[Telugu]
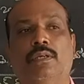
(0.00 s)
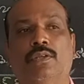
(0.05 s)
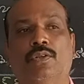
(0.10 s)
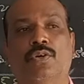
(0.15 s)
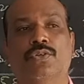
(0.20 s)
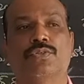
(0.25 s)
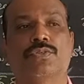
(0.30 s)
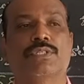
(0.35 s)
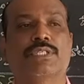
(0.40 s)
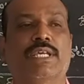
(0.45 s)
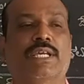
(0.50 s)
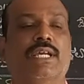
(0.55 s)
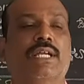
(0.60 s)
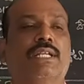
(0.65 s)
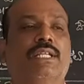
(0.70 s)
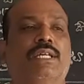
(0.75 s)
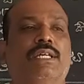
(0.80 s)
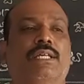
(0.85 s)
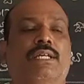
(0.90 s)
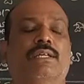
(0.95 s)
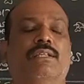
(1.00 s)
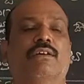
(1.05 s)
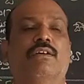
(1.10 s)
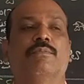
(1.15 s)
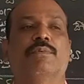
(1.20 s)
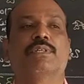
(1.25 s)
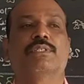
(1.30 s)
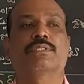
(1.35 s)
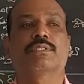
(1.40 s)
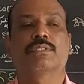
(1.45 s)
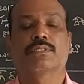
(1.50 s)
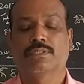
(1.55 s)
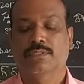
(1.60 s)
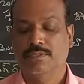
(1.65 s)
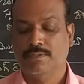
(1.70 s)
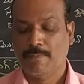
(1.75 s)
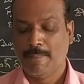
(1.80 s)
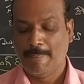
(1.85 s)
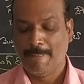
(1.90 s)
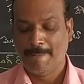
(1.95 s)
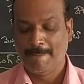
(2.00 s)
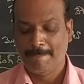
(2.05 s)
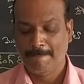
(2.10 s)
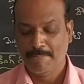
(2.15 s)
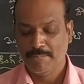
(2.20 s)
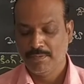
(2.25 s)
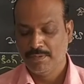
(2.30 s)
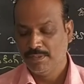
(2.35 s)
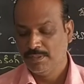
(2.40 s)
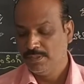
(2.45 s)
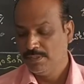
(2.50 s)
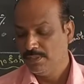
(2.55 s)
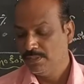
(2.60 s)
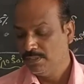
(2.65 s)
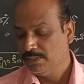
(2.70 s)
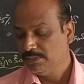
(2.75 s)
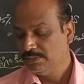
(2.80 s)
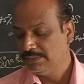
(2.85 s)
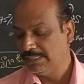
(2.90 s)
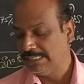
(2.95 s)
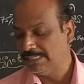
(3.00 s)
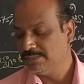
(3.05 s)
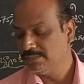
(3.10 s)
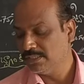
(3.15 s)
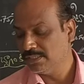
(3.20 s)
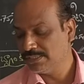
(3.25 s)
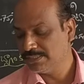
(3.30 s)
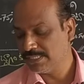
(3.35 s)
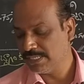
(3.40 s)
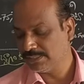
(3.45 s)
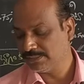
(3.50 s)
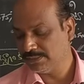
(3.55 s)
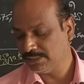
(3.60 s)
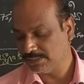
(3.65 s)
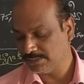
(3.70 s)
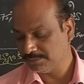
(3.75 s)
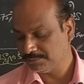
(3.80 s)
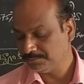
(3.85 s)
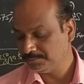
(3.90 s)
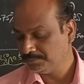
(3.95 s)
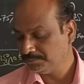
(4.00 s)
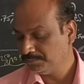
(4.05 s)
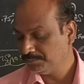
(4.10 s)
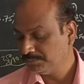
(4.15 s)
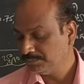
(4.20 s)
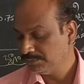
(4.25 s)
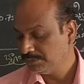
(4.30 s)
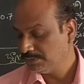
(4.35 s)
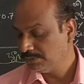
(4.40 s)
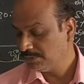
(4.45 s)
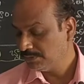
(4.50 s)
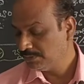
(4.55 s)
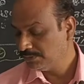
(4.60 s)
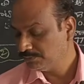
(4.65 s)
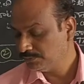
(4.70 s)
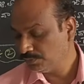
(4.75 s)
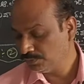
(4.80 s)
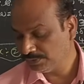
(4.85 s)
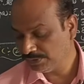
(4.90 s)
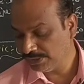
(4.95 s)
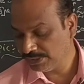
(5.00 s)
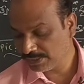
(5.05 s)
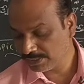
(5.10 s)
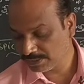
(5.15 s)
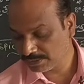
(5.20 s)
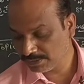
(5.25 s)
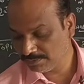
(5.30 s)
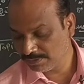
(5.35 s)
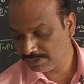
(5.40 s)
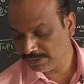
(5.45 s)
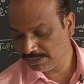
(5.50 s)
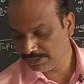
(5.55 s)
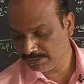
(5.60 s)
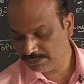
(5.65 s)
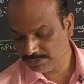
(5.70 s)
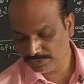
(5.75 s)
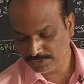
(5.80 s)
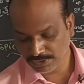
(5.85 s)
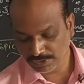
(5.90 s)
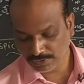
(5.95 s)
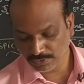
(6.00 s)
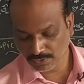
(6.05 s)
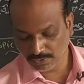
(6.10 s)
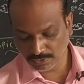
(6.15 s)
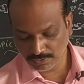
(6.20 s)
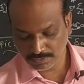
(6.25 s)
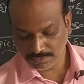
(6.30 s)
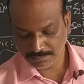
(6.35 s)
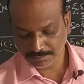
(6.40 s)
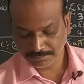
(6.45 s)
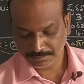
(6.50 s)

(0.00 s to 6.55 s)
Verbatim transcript: ఈరోజు సెకండ్ ఇయర్ ఎకనామిక్స్ టెరిటరీ సెక్టర్ తృతీయ రంగం అనే యూనిట్లో